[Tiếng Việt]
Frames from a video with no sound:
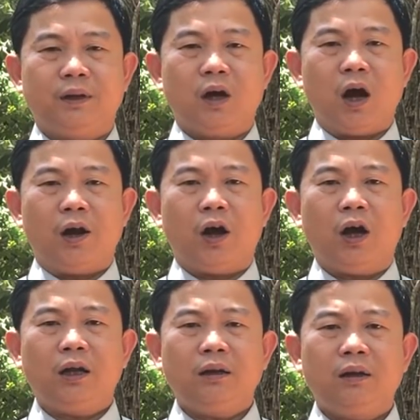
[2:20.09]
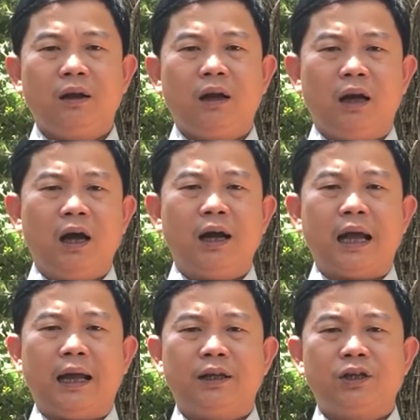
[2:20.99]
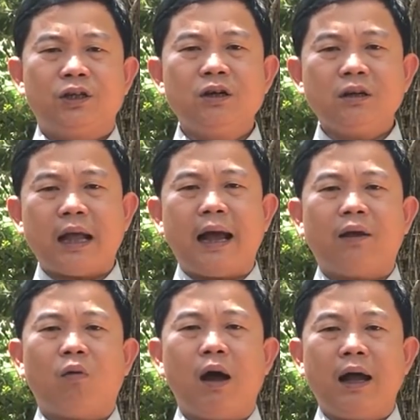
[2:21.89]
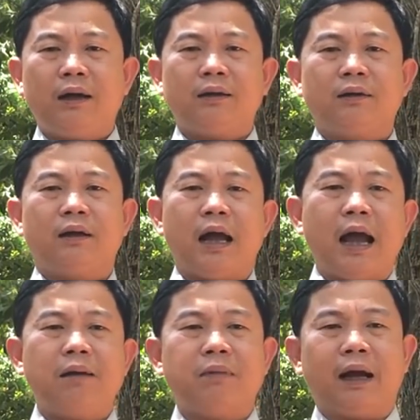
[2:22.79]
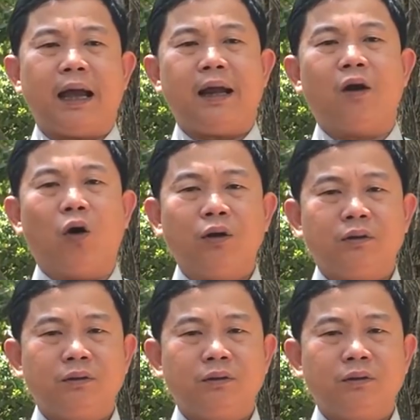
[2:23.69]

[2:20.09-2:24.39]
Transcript: họ nói lời này chướng tai quá ai mà nghe nổi